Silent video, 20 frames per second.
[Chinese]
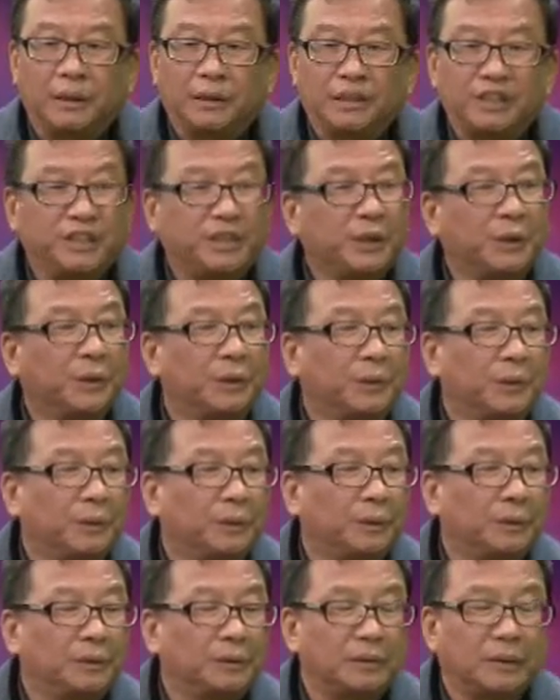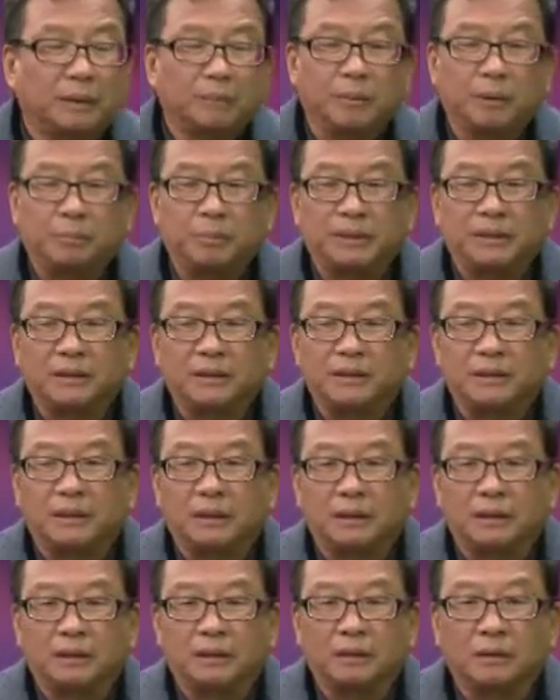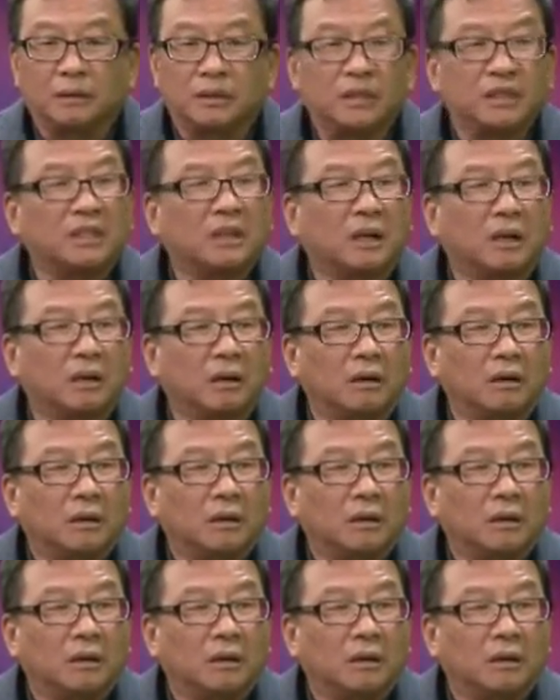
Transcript: 机构，那么彼此呢能够知道